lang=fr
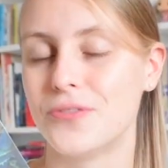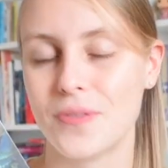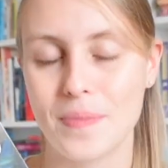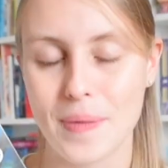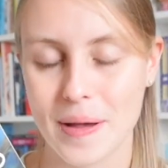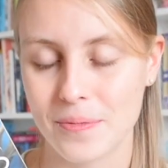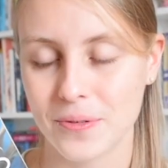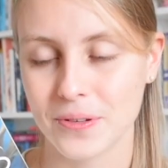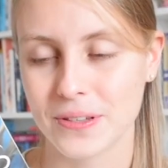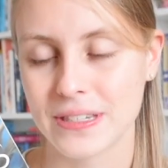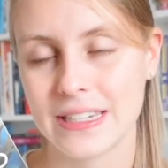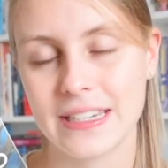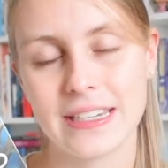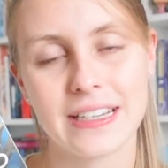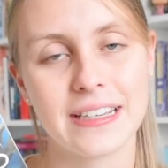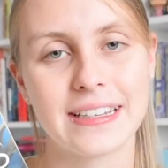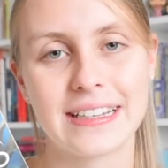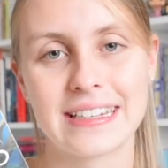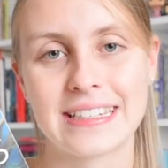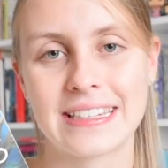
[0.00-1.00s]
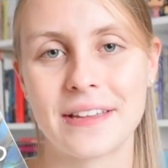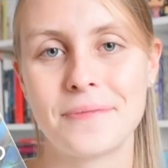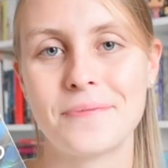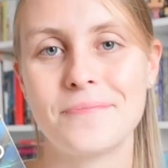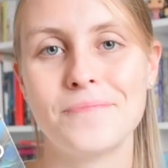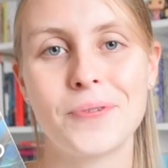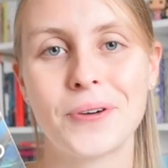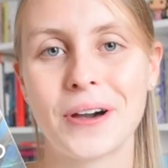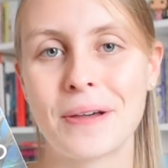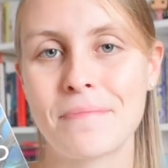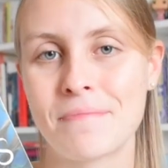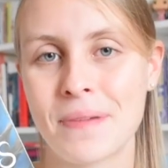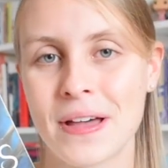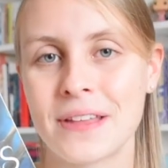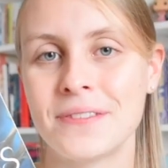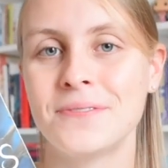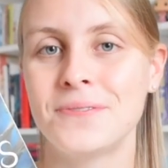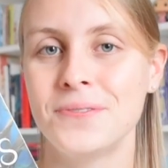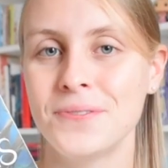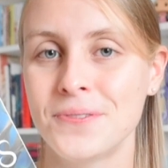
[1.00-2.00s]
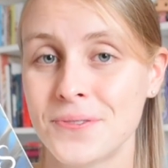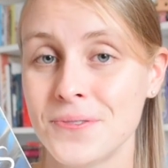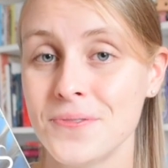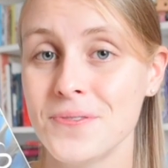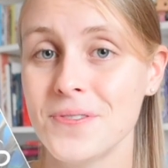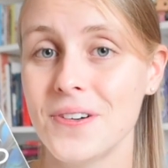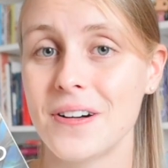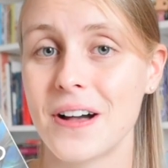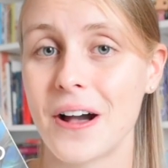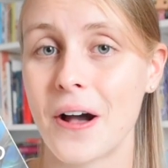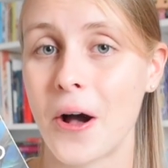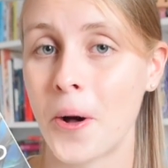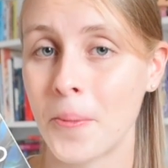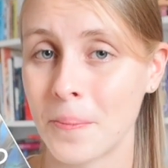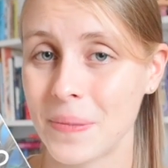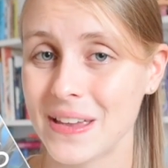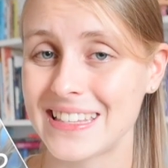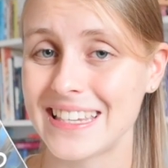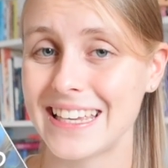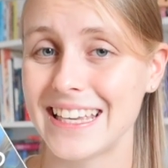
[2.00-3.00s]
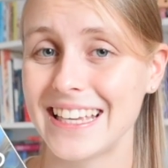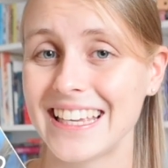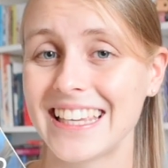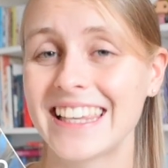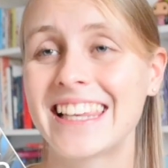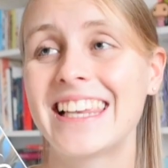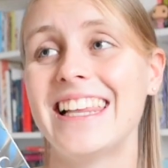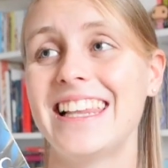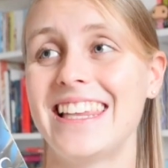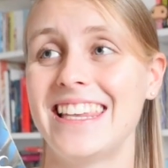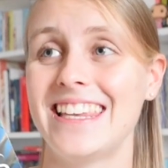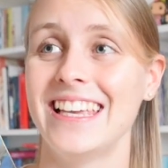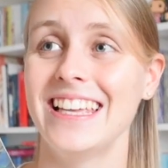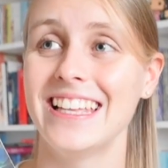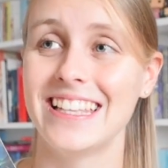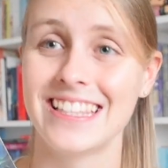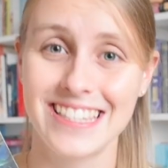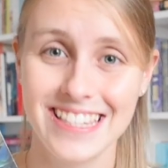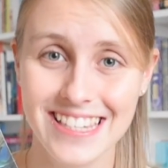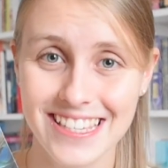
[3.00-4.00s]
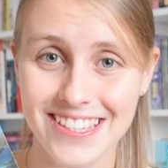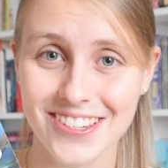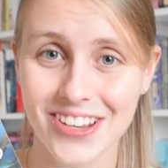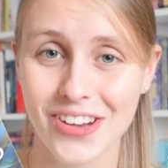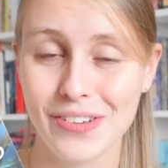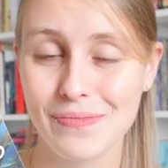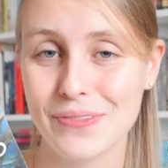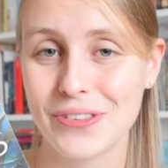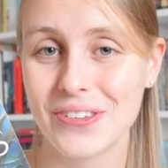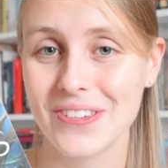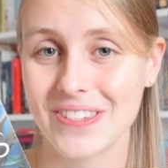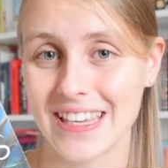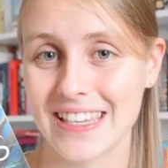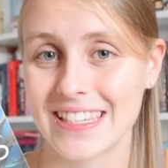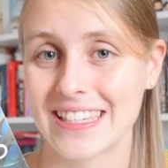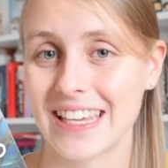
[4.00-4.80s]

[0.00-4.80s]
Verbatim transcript: Je vais pas mentir, ça ne m'aurait pas du tout embêté qu'il y ait 10 tomes de cette